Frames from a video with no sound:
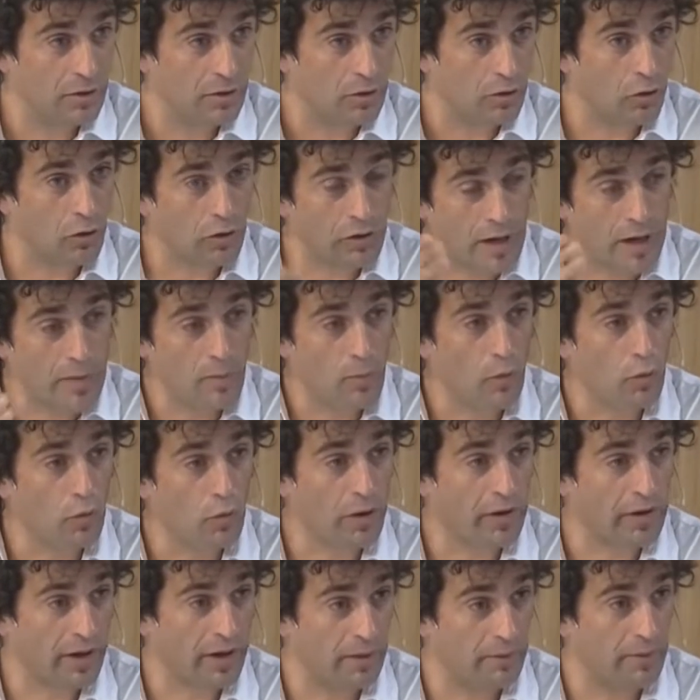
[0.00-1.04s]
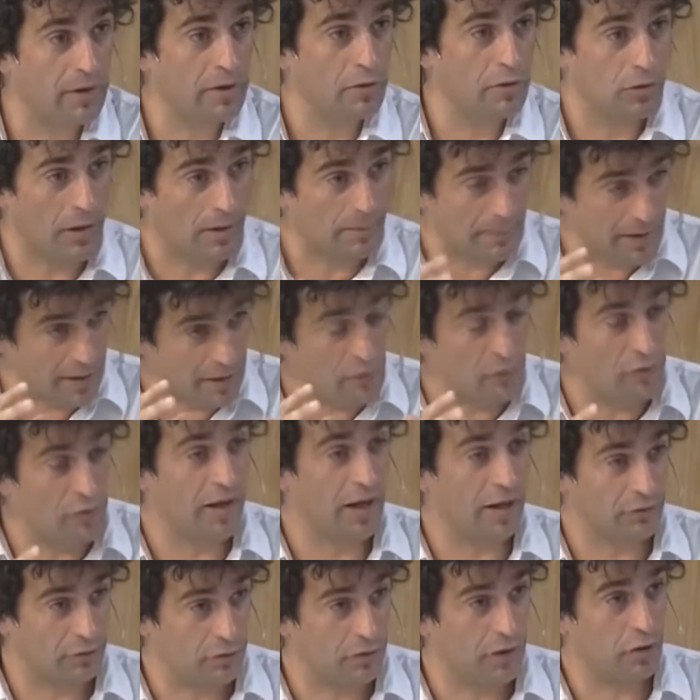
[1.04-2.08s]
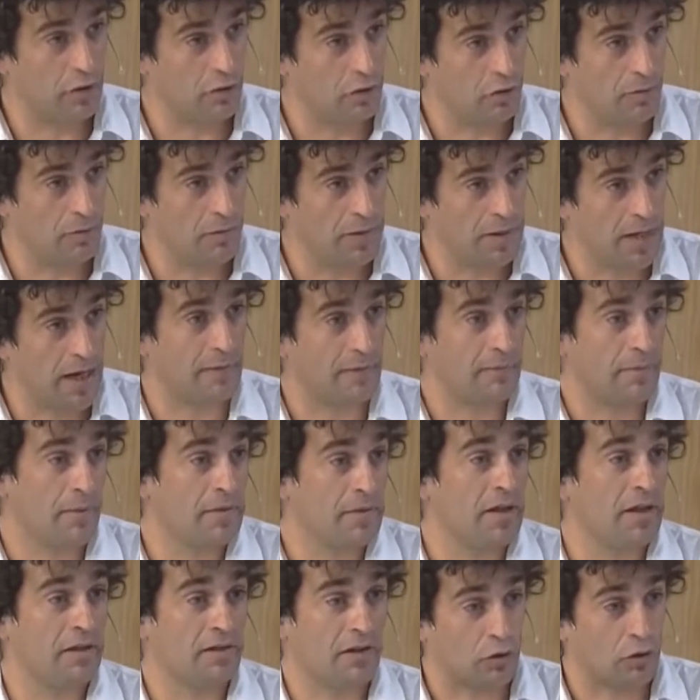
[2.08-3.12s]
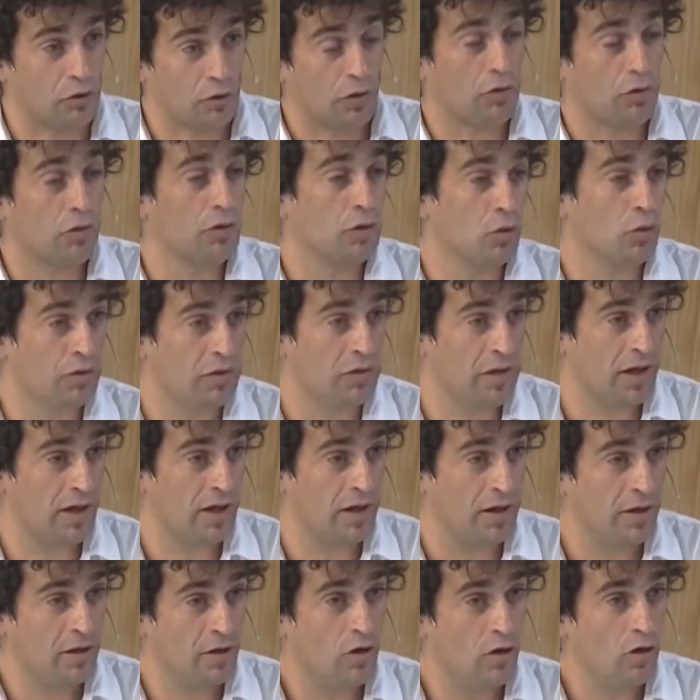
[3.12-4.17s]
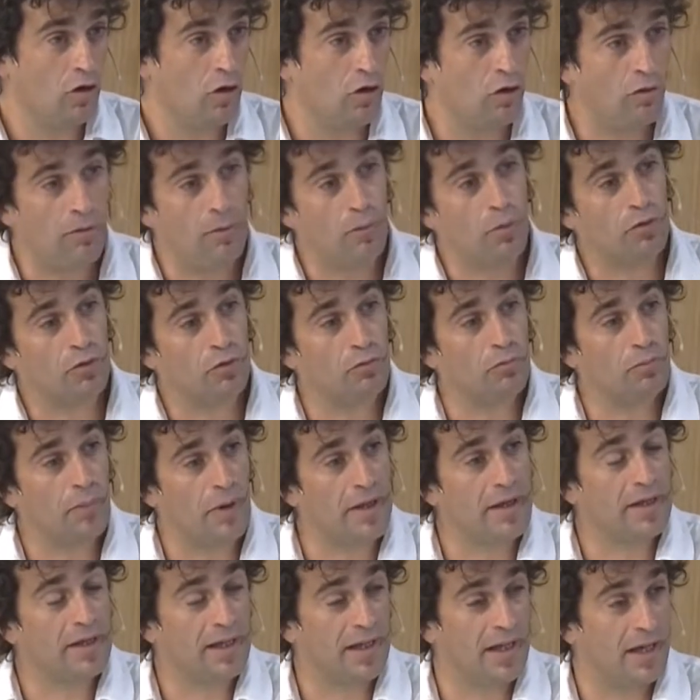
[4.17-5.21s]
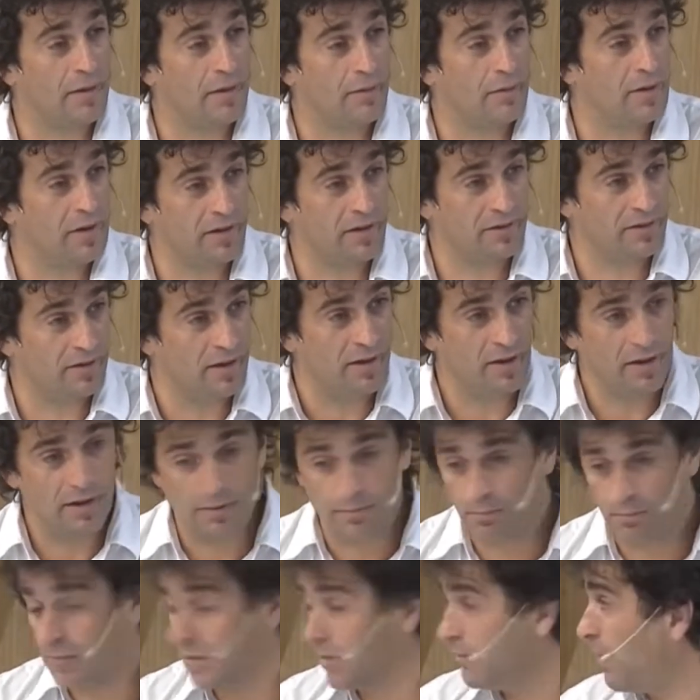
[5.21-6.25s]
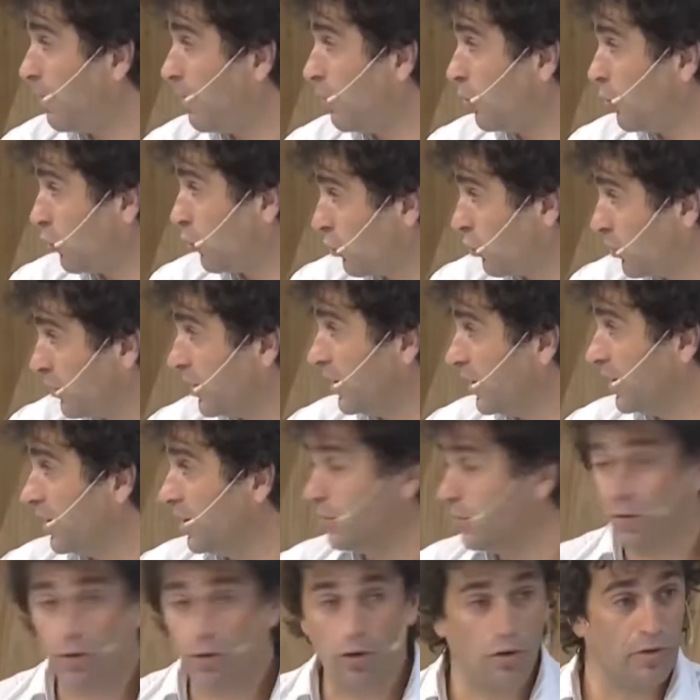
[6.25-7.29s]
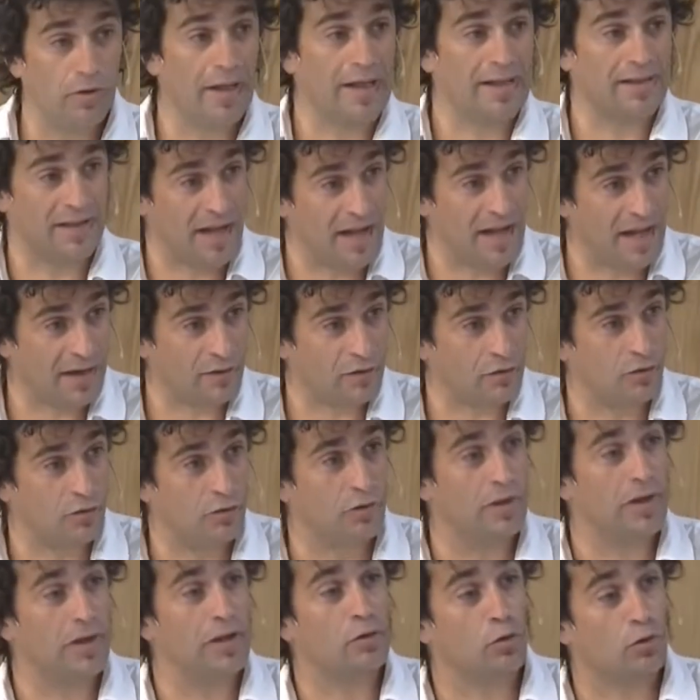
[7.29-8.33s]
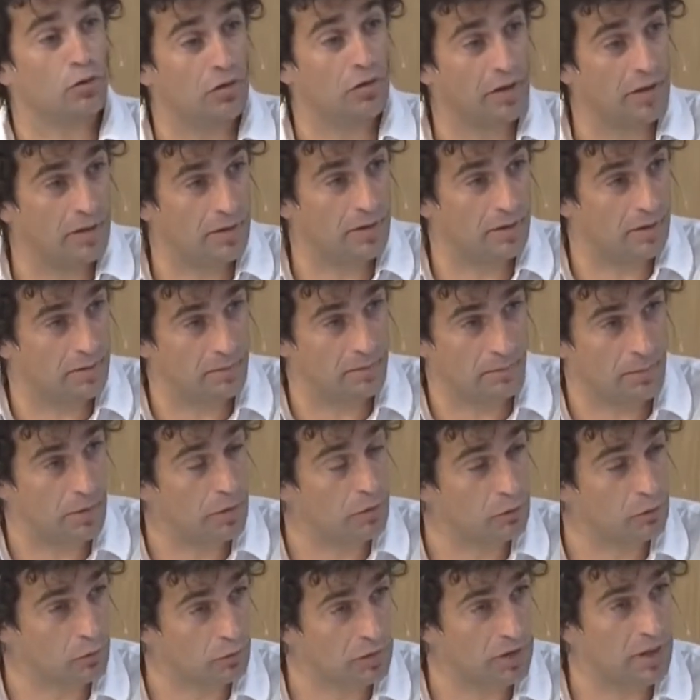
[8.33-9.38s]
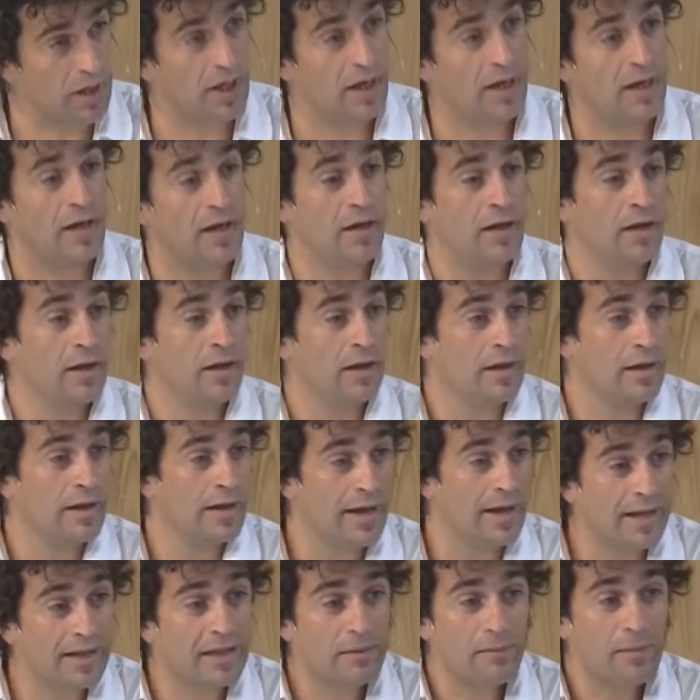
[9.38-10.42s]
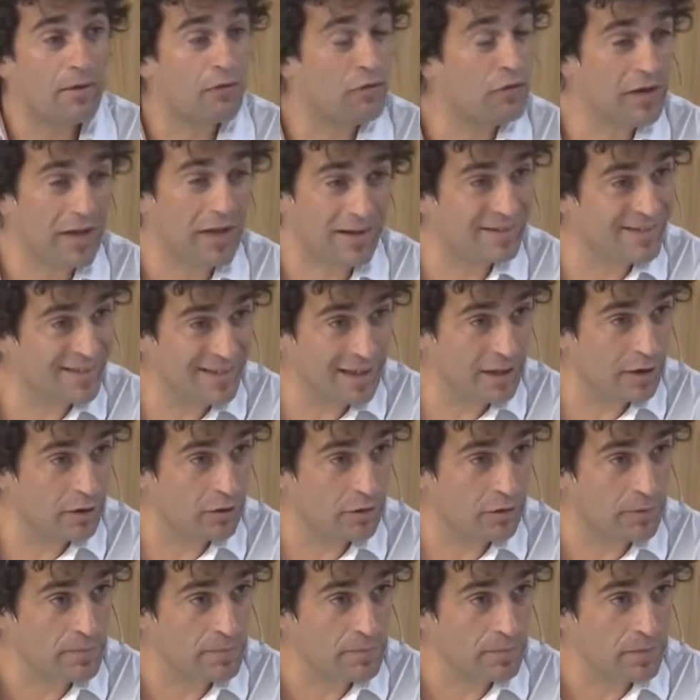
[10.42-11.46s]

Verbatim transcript: con el mundo a través de una planificación económica que permita desarrollar su industria, o vamos a un país cada vez de más monocultivo, de atraso, de destrucción de empleo industrial. El tema financiero.